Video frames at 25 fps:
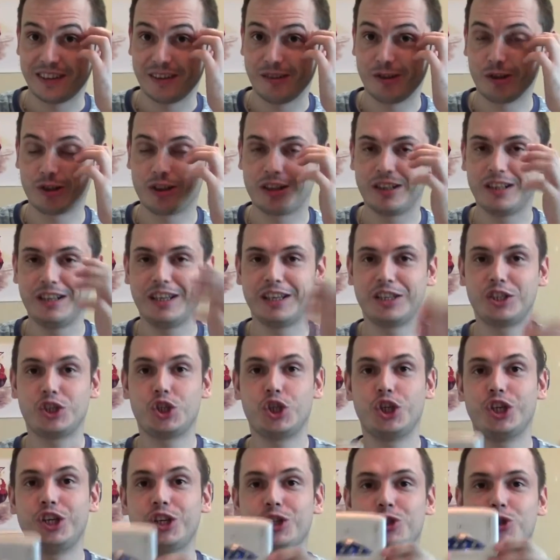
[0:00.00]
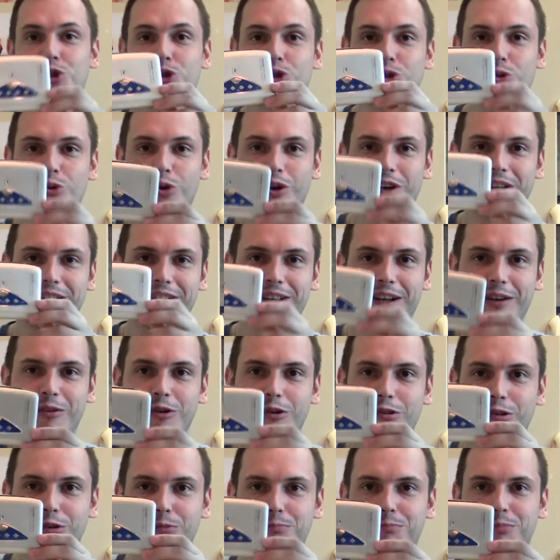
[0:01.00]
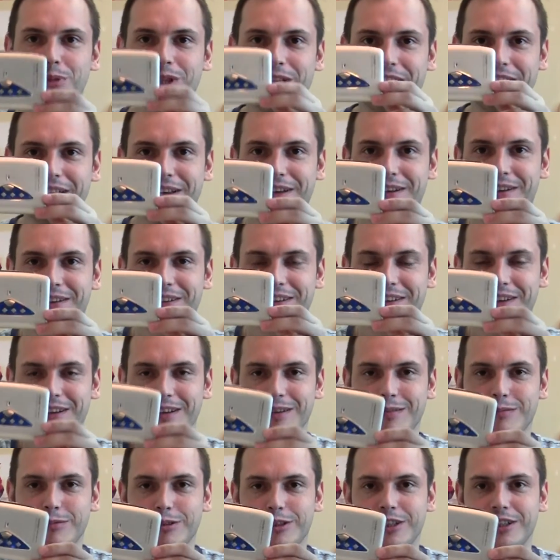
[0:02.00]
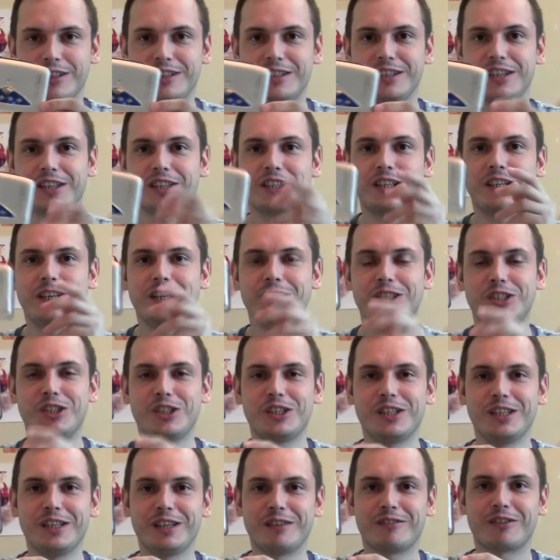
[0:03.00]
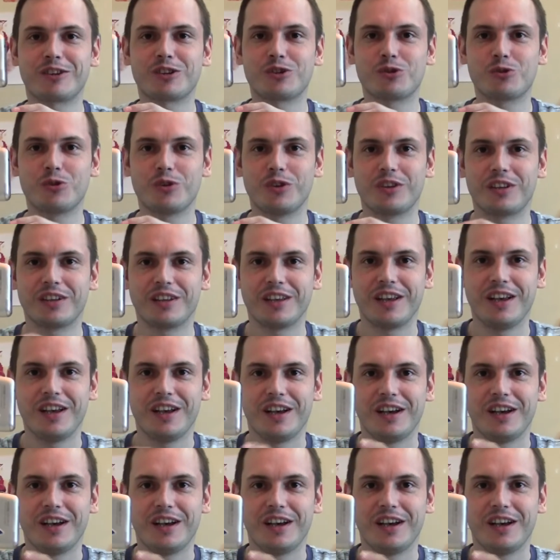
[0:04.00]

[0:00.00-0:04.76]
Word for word: Вот лет через 100 такой вот плеер будет не 30 евро стоит,